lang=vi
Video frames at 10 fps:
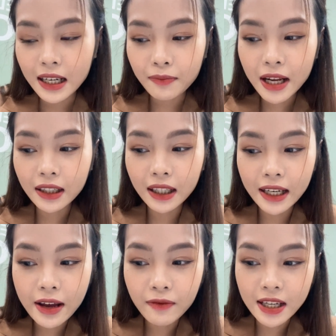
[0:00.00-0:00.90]
Nam Định
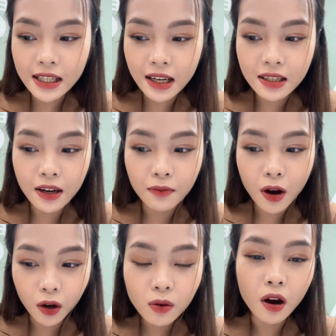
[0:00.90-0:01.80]
thì đêm và sáng
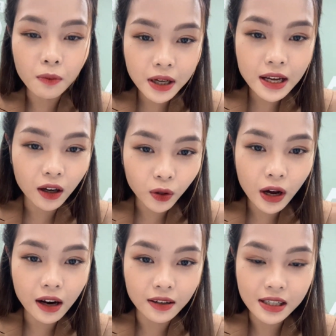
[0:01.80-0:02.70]
sớm có lúc có mưa nhỏ
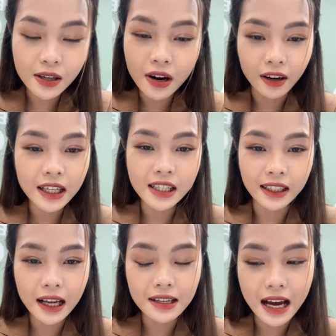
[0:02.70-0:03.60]
thôi ạ, còn sau đó thì
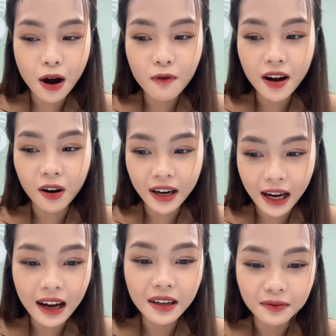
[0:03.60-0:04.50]
trời tạnh giáo và có
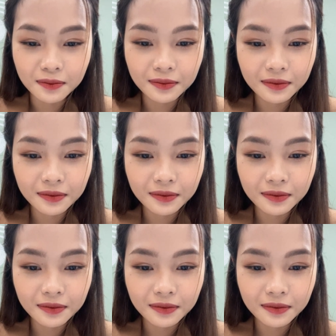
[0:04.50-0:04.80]
nắng ạ.